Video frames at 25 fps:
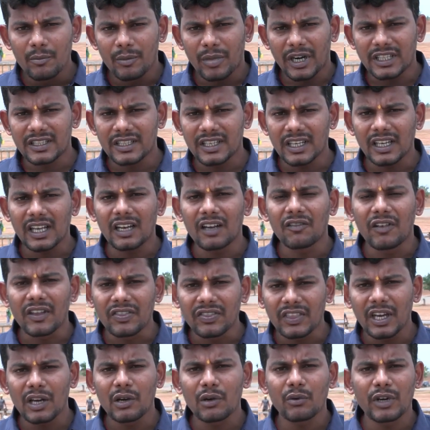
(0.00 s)
ప్రత్యేక
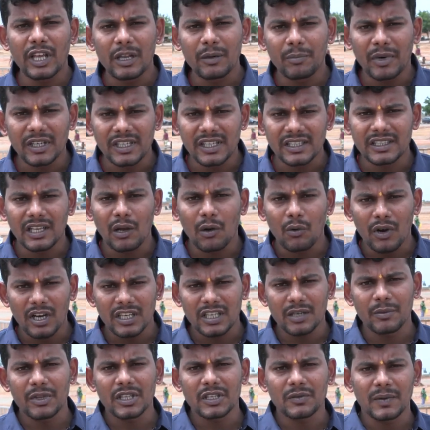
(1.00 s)
వంతెనలు కూడా ఏర్పాటు చేసే
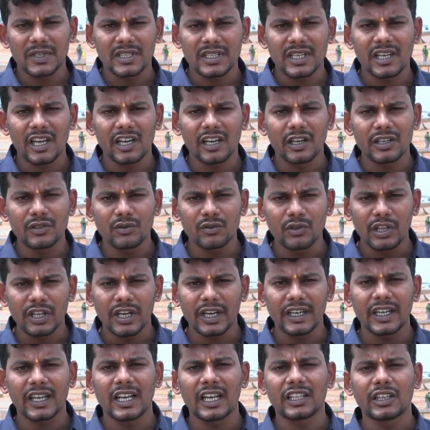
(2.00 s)
అవకాశం అనేది స్పష్టంగా కనిపిస్తుంది
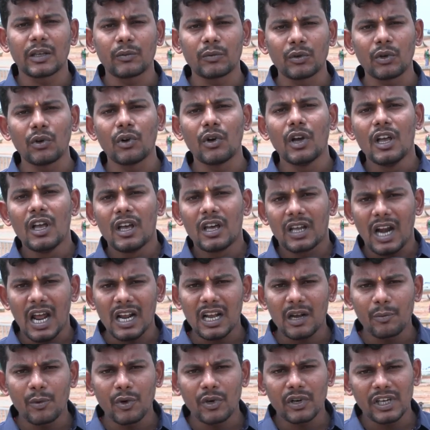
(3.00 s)
ఎందుకంటే గతంలో
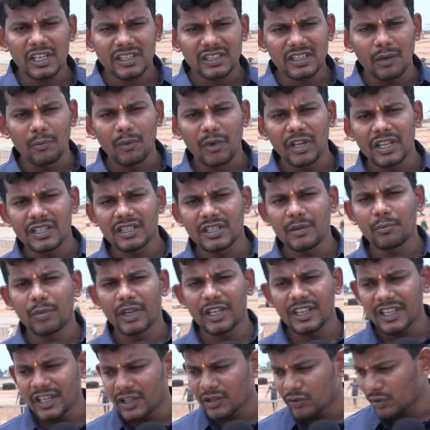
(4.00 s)
రాకపోకలకు సంబంధించి
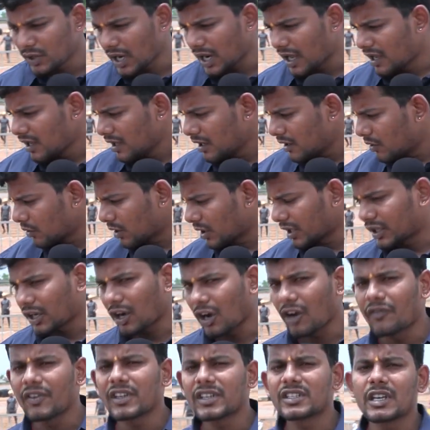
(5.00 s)
పెద్ద ఎత్తున ఒక
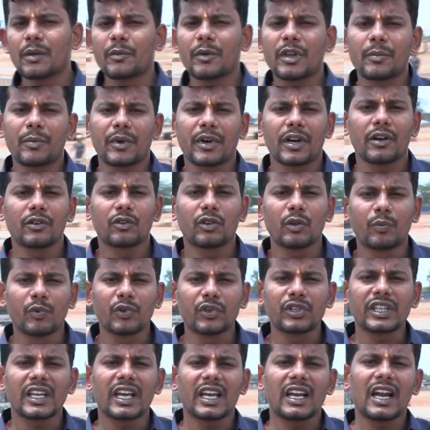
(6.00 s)
ట్రాఫిక్ జామ్ ఏర్పడడంతో
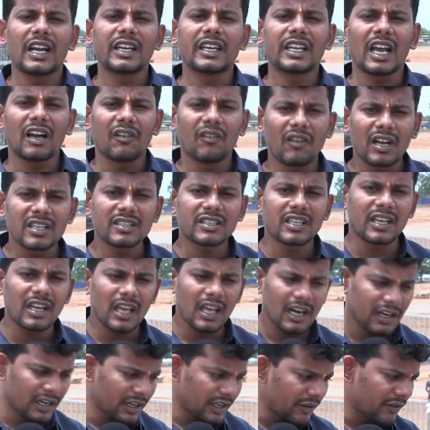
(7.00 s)
పూర్తిగా అలాంటి
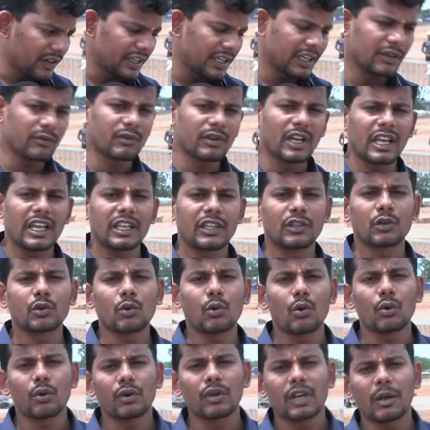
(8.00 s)
అవాంఛనాలను ఇవన్నీ కూడా
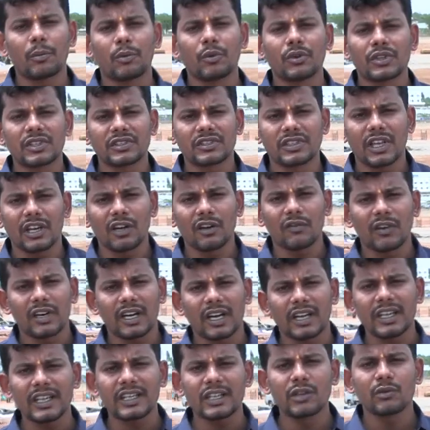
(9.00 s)
ఎదుర్కోకుండా పూర్తి స్థాయిలో
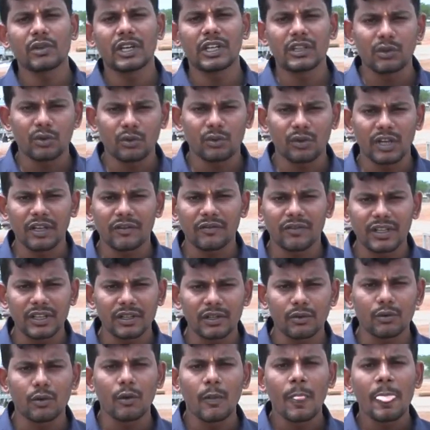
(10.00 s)
వాటన్నిటిని కూడా ఎదుర్కొనే
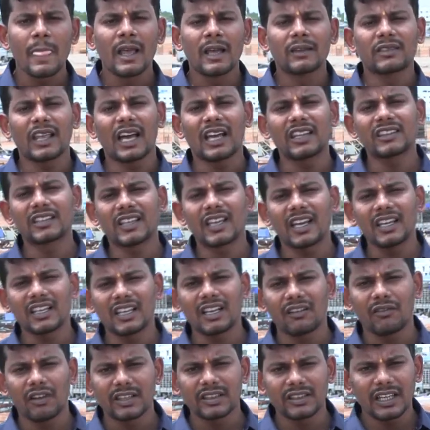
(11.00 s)
విందుకు
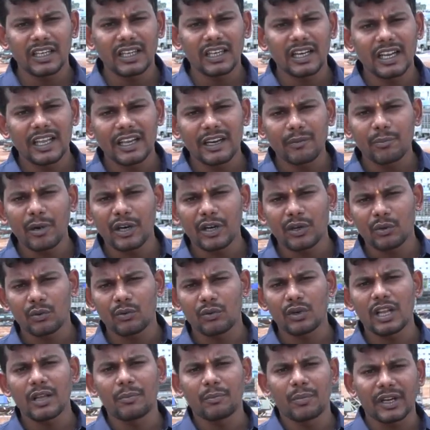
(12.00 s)
తాత్కాలిక వంతెనల ఏర్పాటు
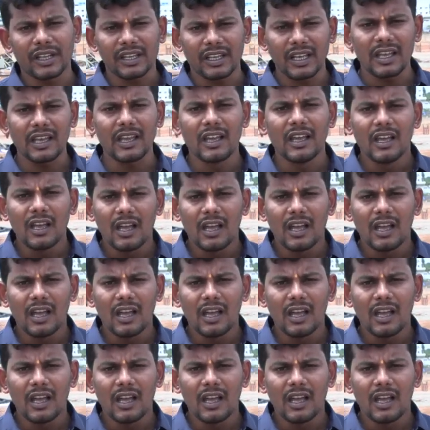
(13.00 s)
కూడా ఇప్పటికే